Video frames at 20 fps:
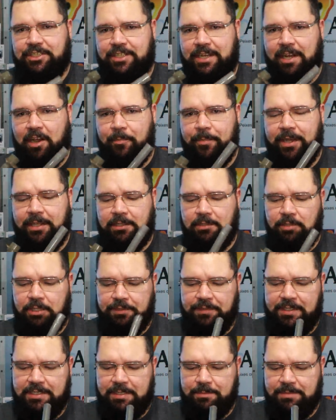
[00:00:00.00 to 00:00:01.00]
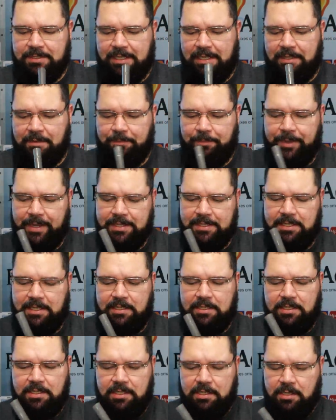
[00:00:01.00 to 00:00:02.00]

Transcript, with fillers: Geralmente nós fazemos a limpeza